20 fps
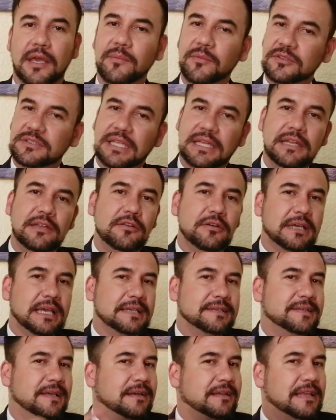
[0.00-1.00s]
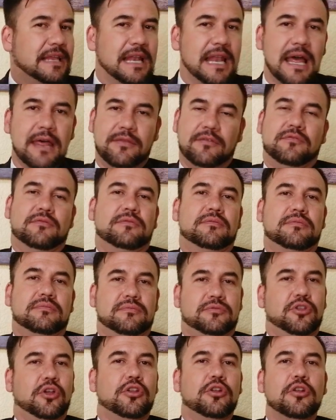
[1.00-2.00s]
Hemos tenido que hacer de lado
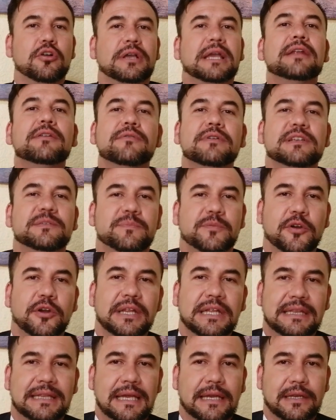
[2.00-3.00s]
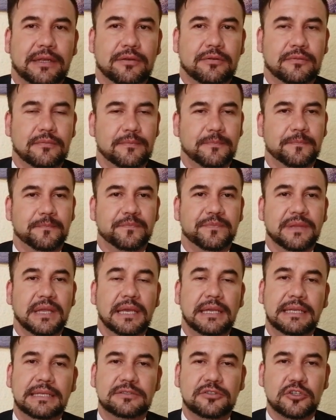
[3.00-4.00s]
todo lo que no es prioritario.
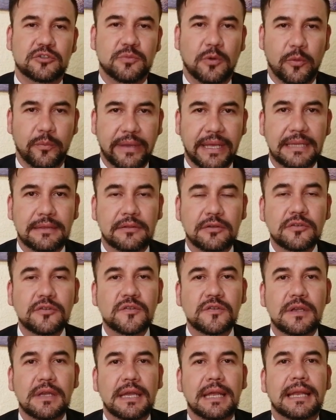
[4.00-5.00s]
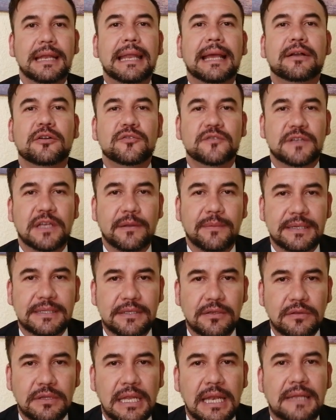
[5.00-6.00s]
En estos momentos, la
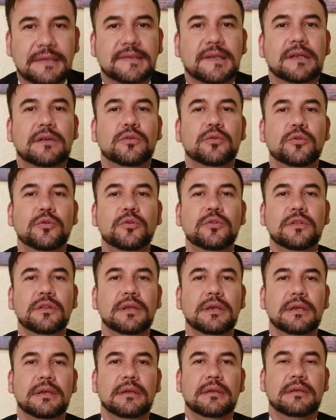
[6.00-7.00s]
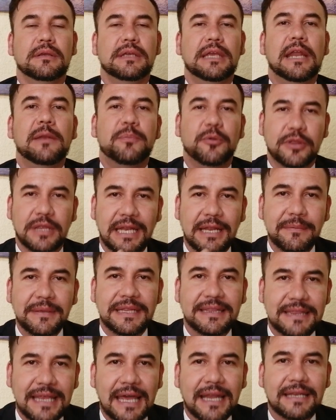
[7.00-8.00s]
conservación de la salud y el poder
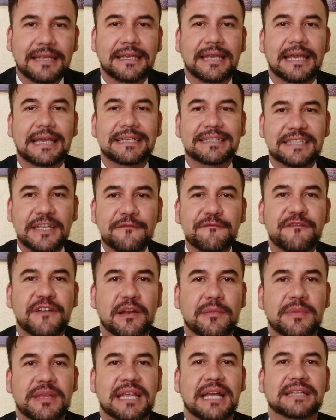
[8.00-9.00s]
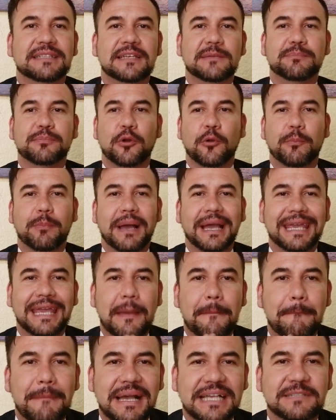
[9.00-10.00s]
evitar que esta enfermedad se propague
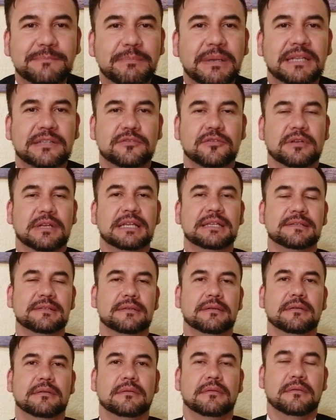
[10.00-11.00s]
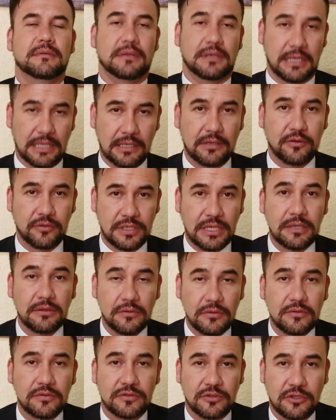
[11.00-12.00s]
a más personas,
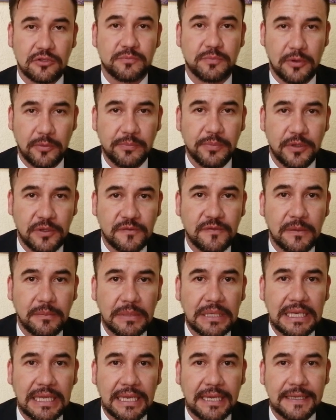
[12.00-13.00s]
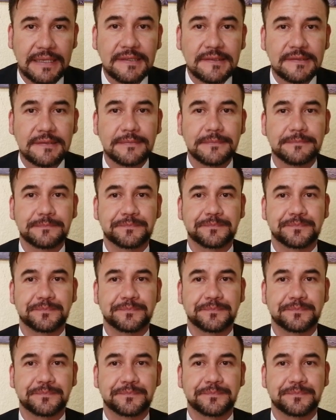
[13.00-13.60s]
incluyendo nuestros propios familiares,